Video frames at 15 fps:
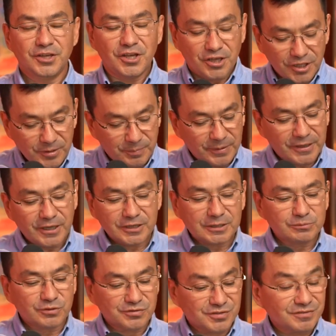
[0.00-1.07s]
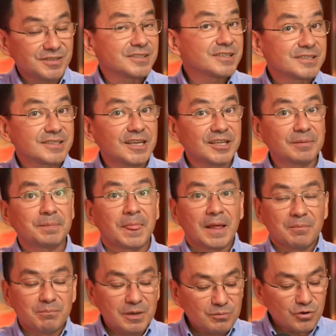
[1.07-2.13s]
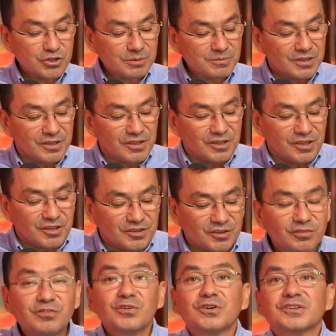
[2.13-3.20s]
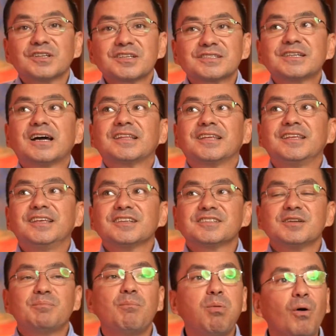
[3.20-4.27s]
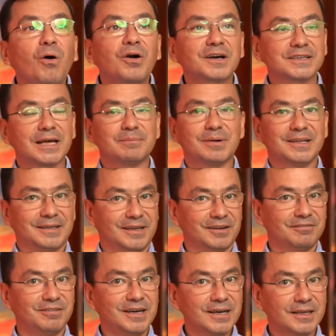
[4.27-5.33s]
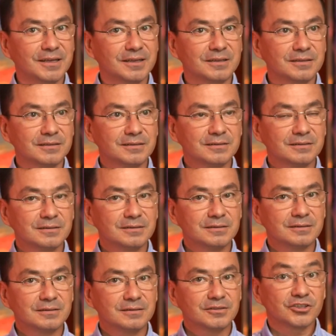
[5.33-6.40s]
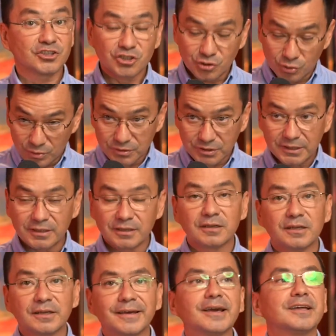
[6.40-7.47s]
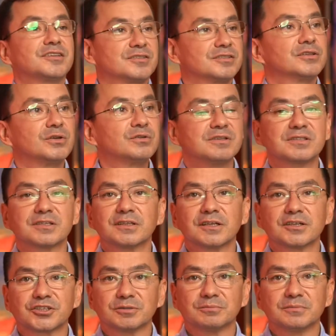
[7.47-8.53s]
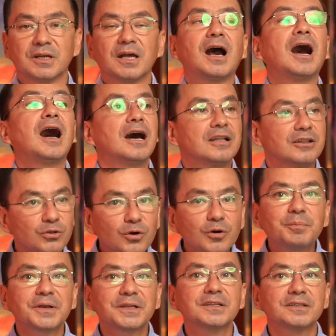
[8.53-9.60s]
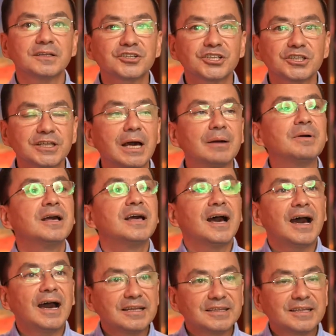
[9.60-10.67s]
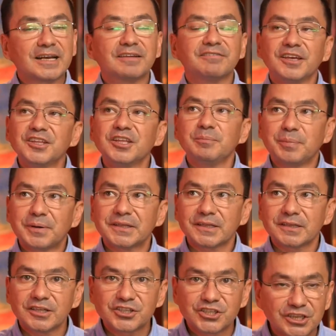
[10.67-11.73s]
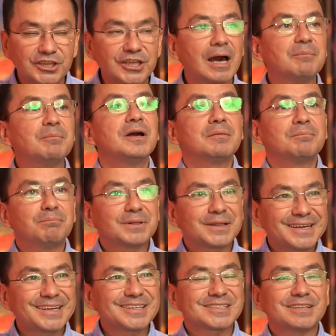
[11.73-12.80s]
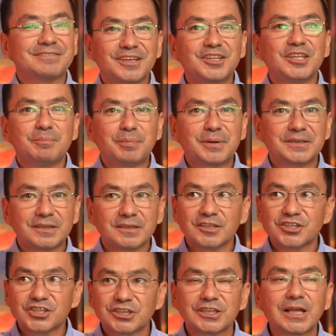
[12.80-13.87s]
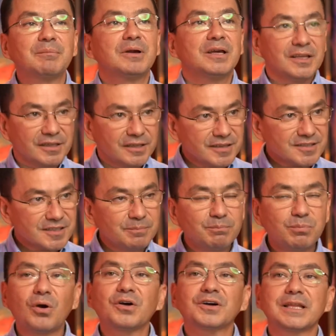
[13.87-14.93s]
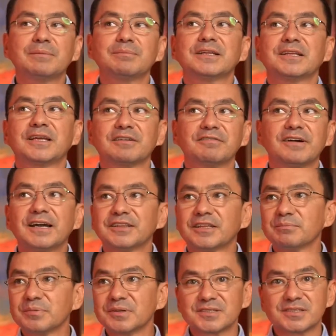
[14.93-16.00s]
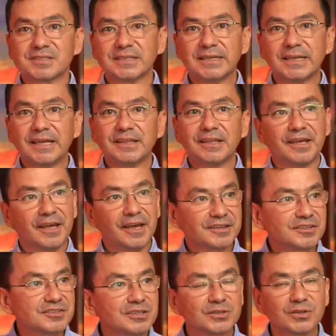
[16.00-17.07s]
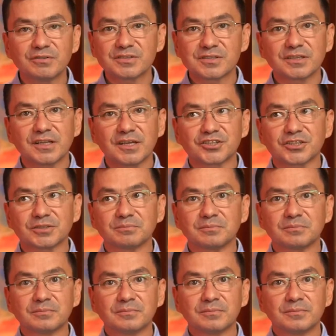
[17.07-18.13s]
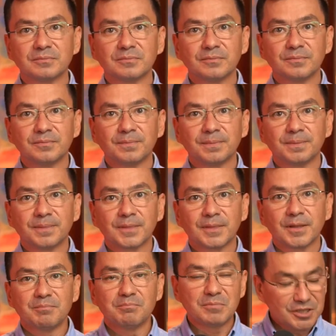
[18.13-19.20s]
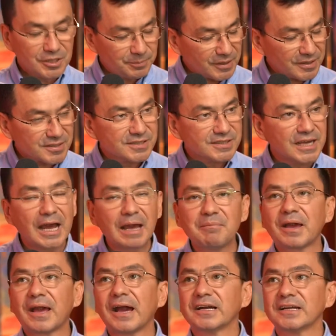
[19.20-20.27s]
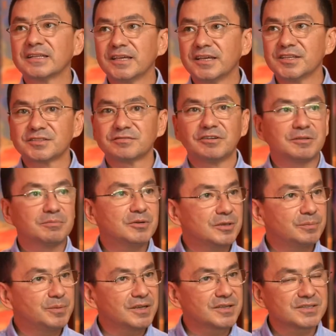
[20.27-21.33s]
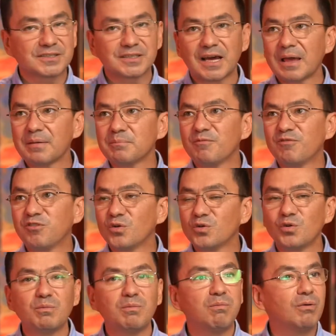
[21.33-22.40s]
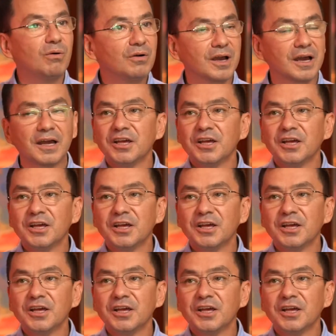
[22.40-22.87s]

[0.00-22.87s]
И поэтому в связи с этим мы можем твердо знать, если Бог нам открывает что-то, это становится нашим – оно принадлежит нам, откровение принадлежит нам, благословение принадлежит нам. Если Бог нам открывает об исцелении, это становится нашим. Мы теперь знаем, как действовать, мы теперь знаем волю Бога.